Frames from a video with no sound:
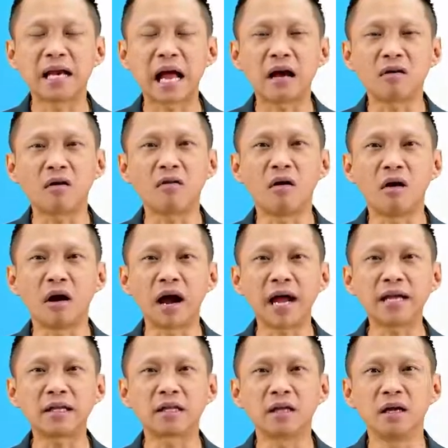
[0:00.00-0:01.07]
นางก็ขอ
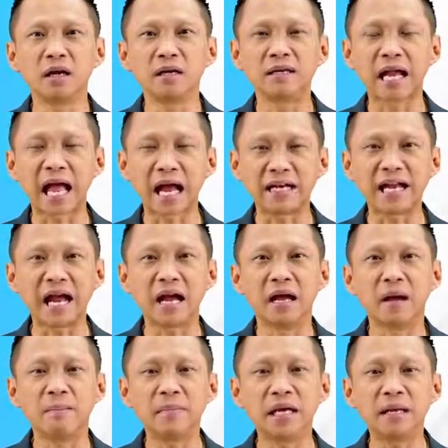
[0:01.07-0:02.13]
ให้นางเนี่ย
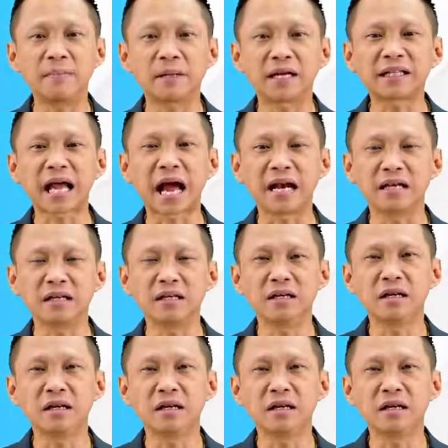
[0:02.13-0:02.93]
มีพระถัน